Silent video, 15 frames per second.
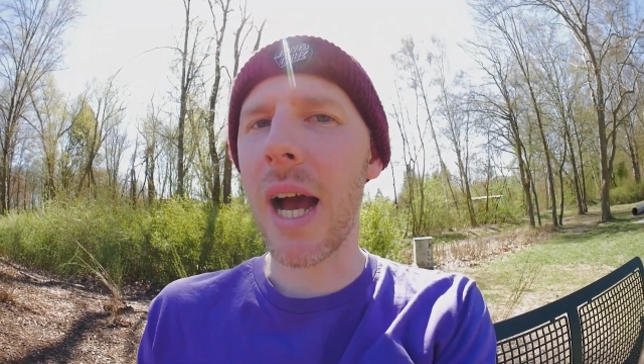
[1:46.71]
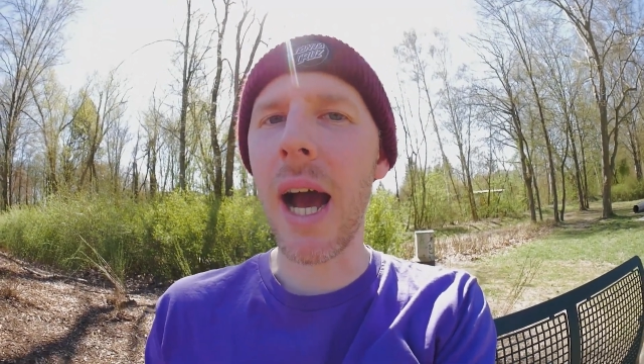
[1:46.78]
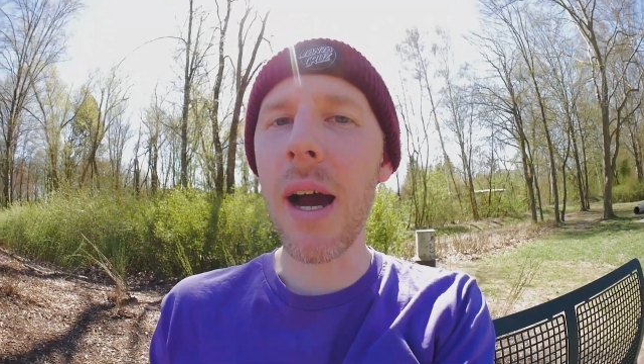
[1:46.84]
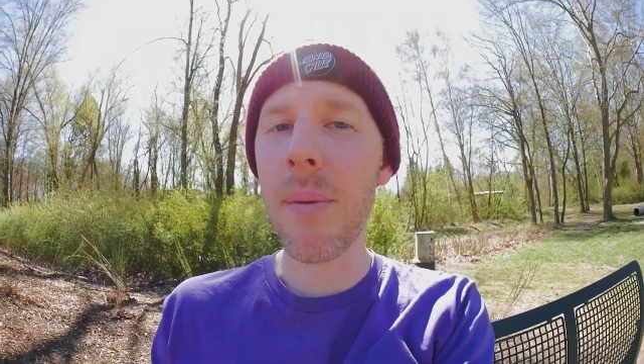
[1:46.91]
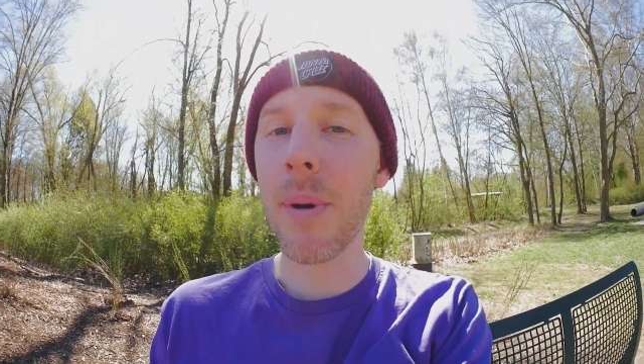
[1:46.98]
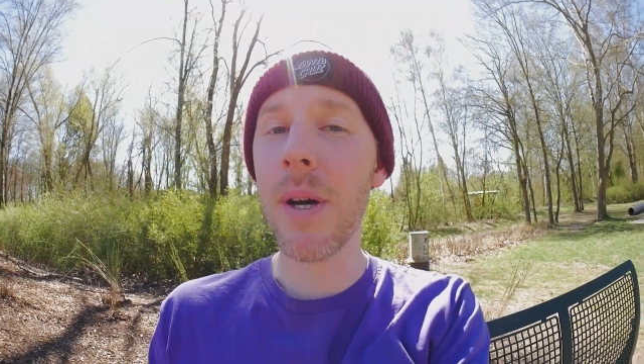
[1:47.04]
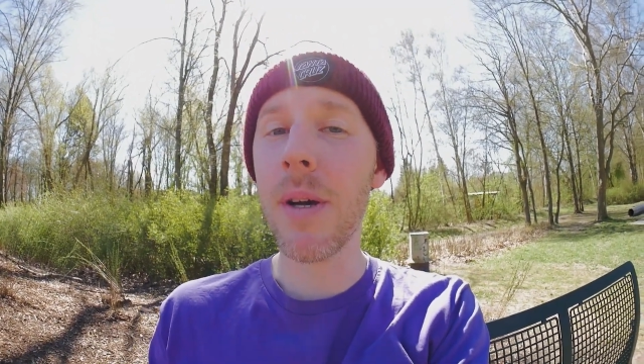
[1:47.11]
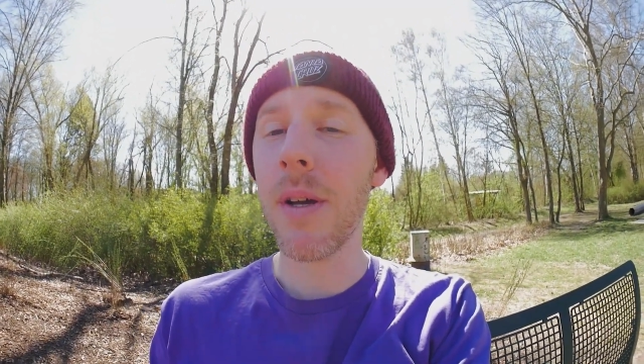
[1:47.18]

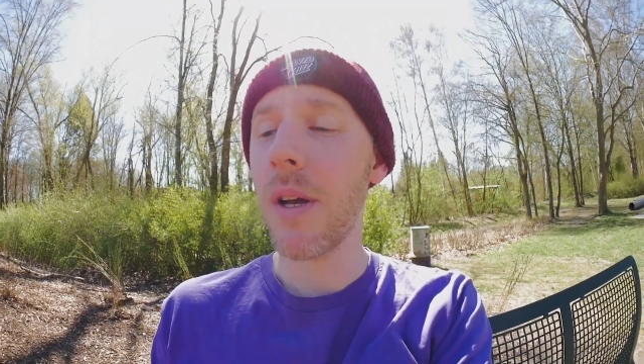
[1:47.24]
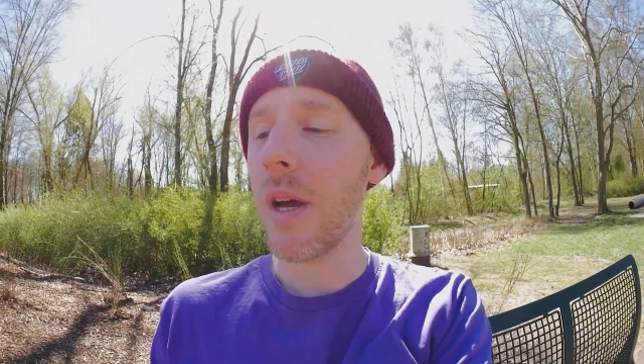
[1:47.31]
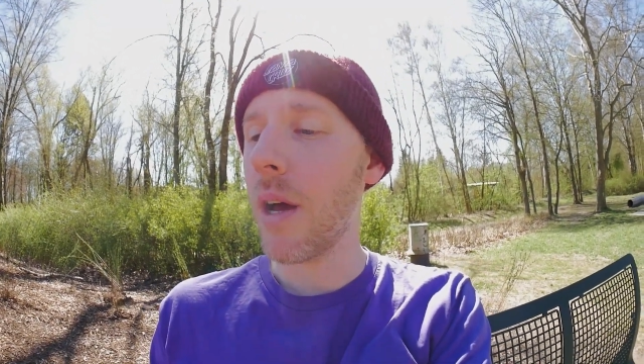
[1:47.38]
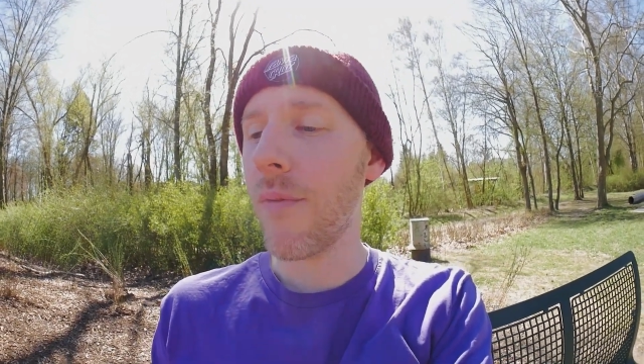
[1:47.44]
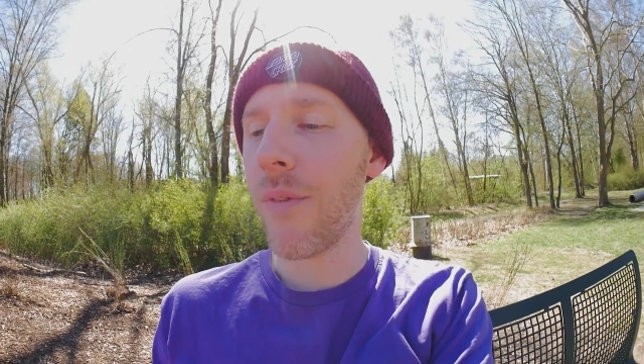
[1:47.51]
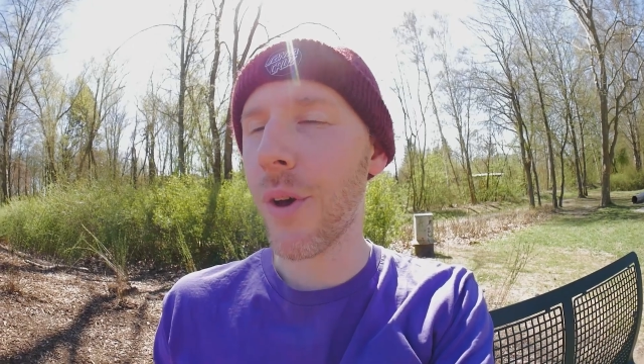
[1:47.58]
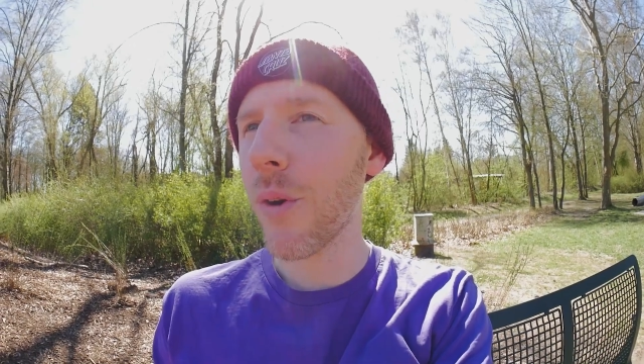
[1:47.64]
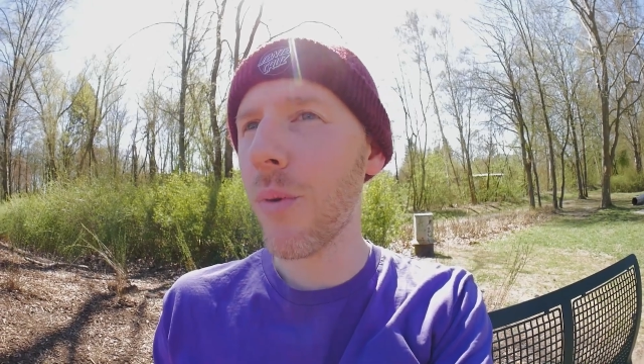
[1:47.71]
aber
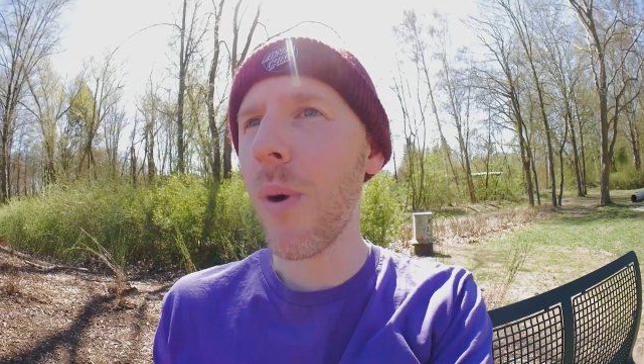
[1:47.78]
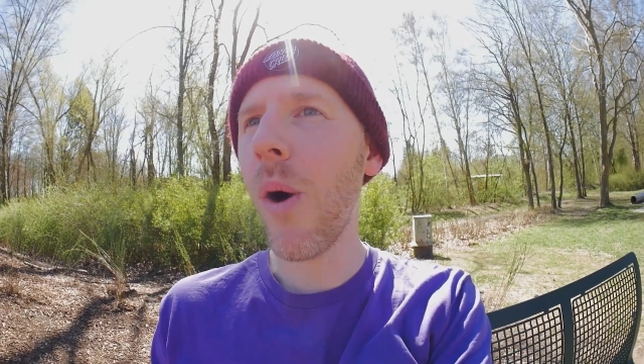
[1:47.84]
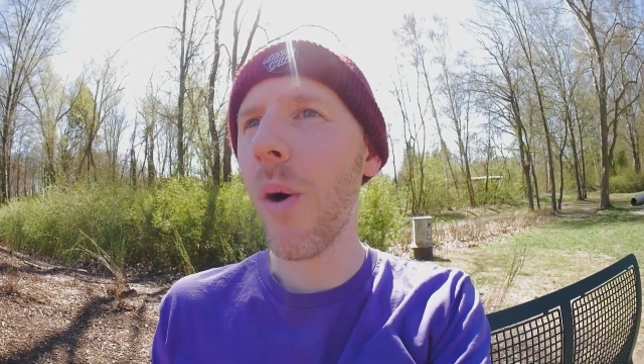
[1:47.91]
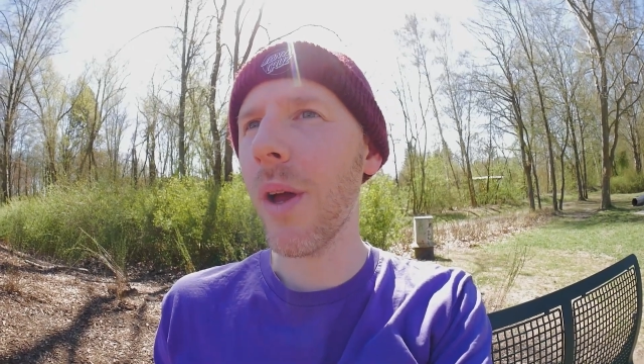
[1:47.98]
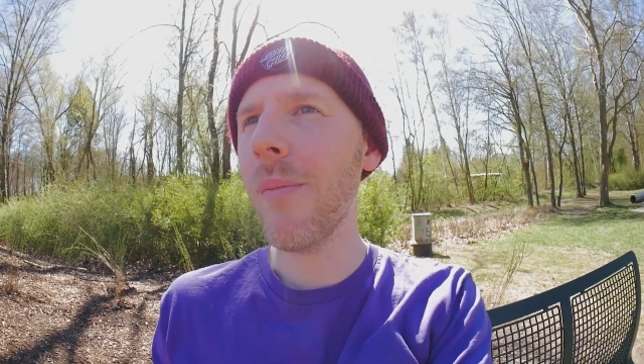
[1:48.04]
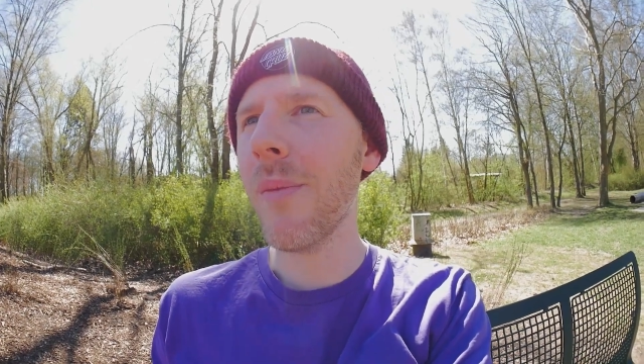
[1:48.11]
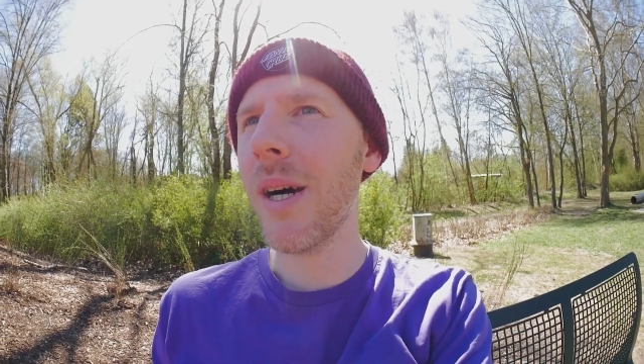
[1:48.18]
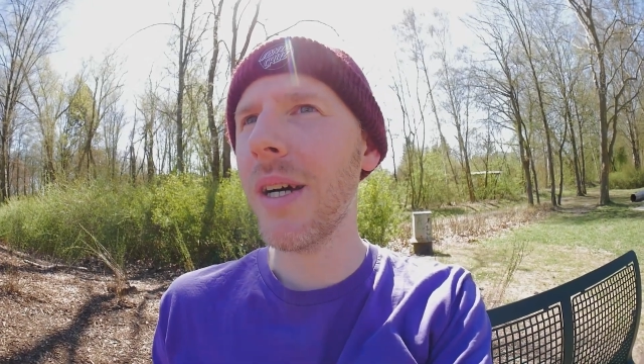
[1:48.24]
Warum auch
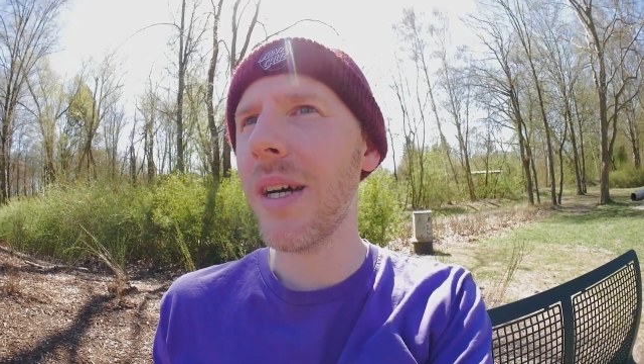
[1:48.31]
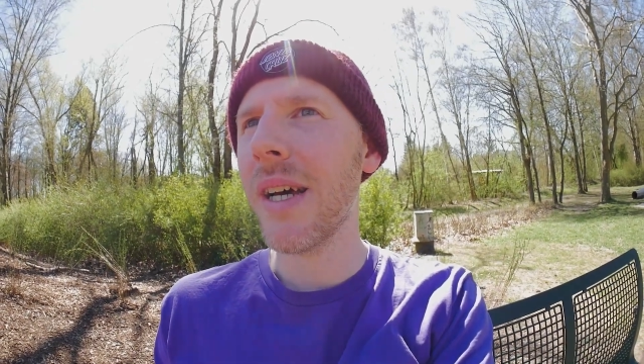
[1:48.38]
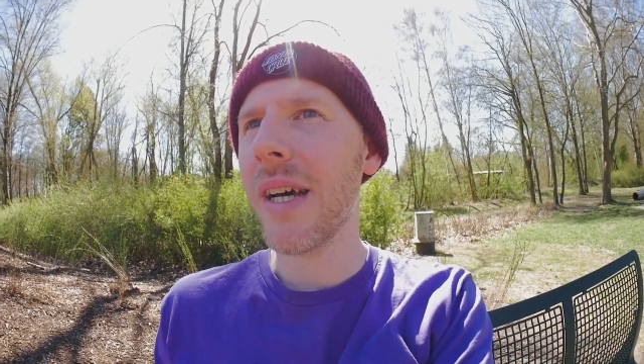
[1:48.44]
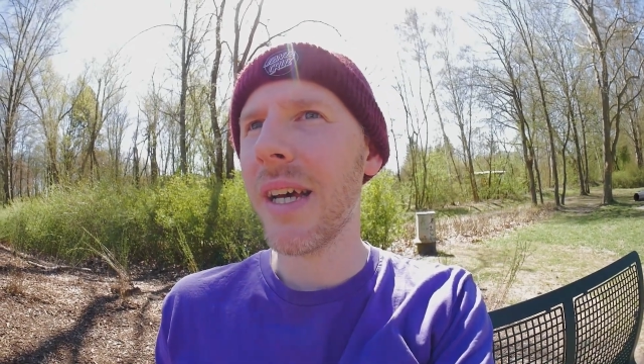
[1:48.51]
immer,